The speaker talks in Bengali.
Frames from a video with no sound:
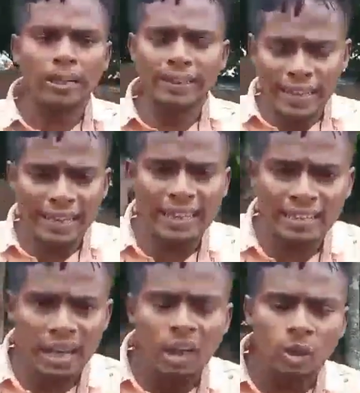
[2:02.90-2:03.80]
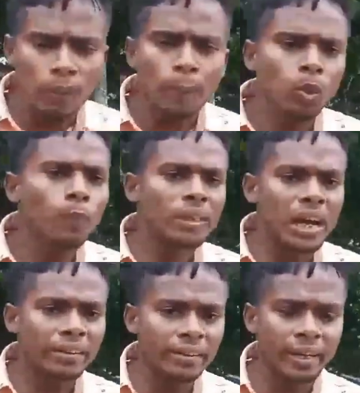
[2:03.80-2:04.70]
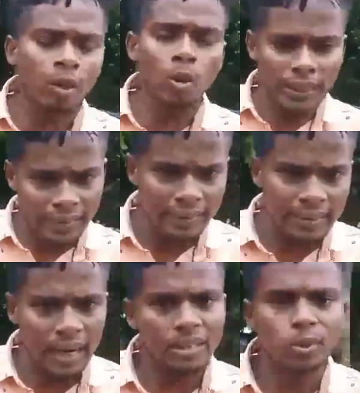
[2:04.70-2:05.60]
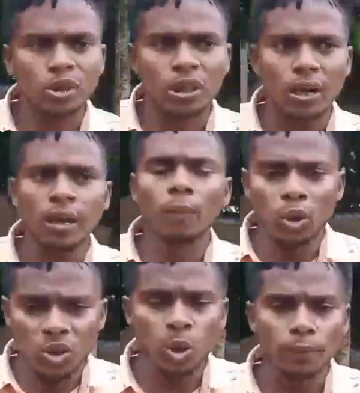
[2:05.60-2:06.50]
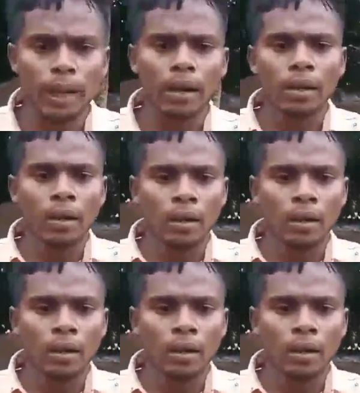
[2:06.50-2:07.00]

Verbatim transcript: থানায় নিয়ে গিয়েছে তবে পুরো বিষয়টি নিয়ে খতিয়ে দেখছে কাশীপুর থানার পুলিশ কর্মীরা